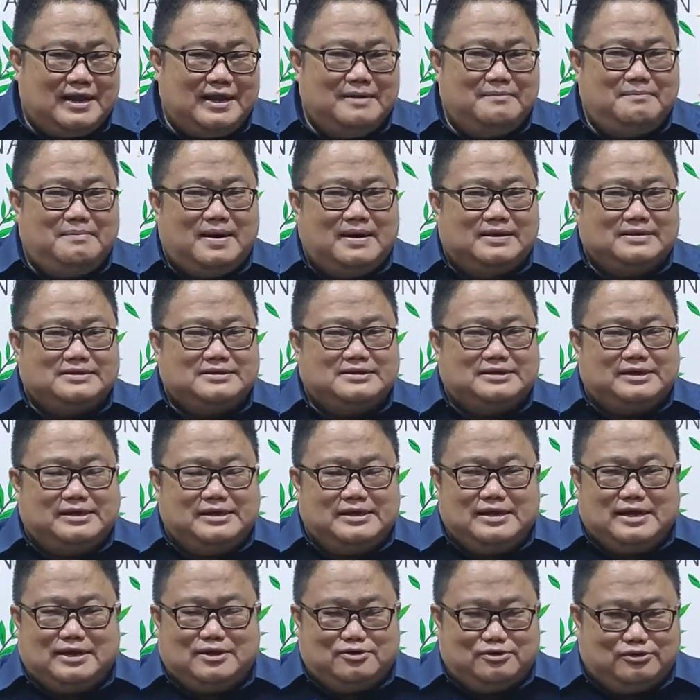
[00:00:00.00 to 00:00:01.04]
hebat
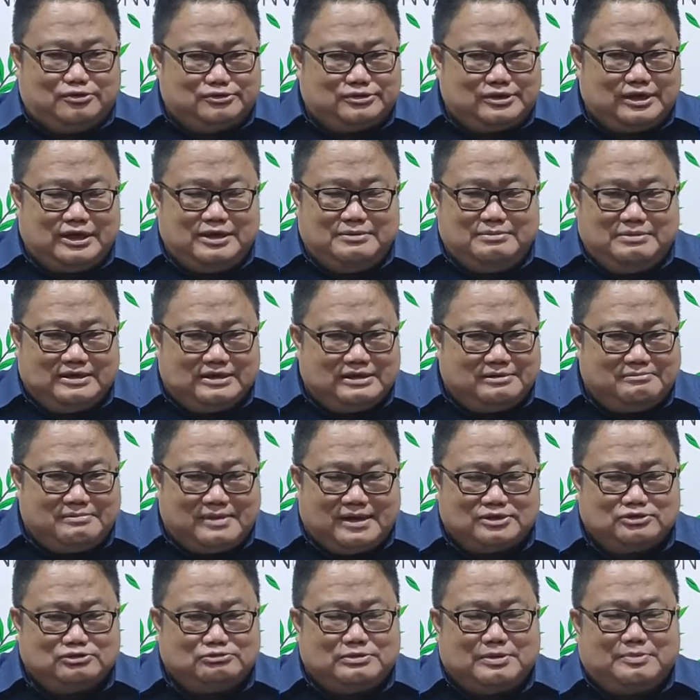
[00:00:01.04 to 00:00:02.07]
sehingga dosa ini bisa
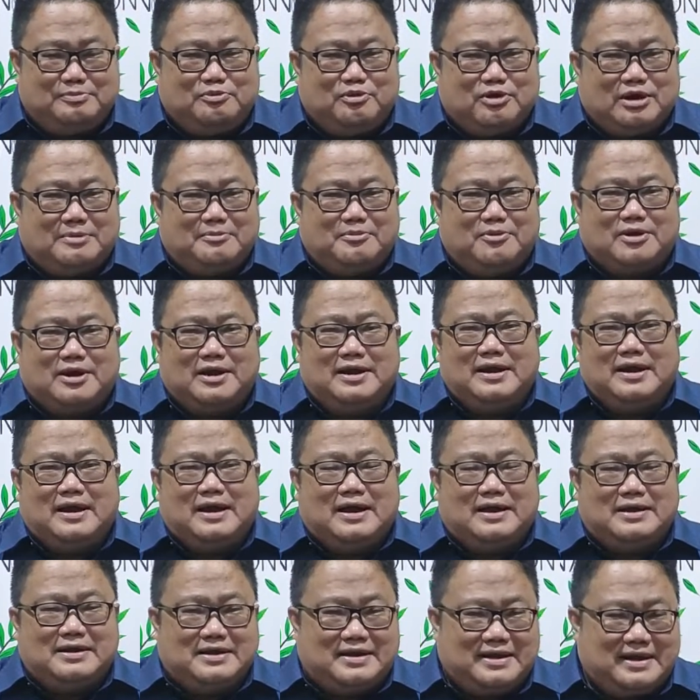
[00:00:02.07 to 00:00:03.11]
masuk
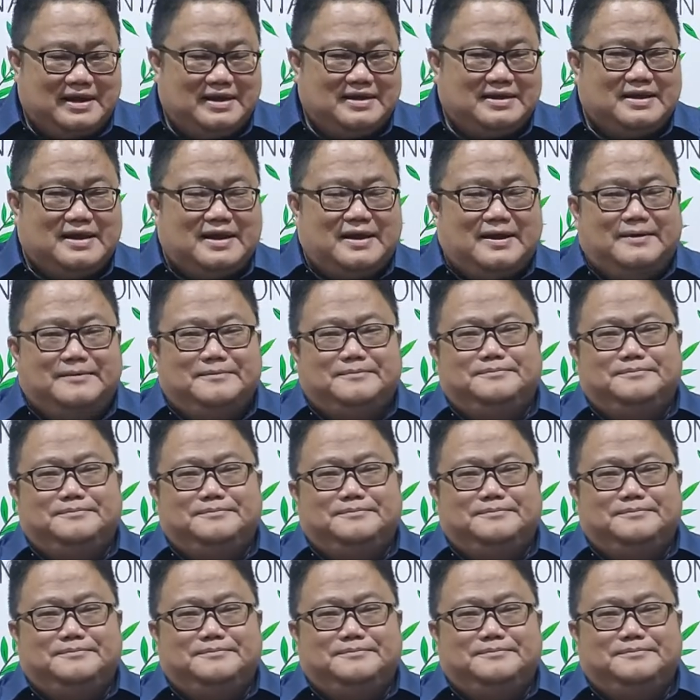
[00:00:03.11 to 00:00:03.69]
memporak-porandakan gereja.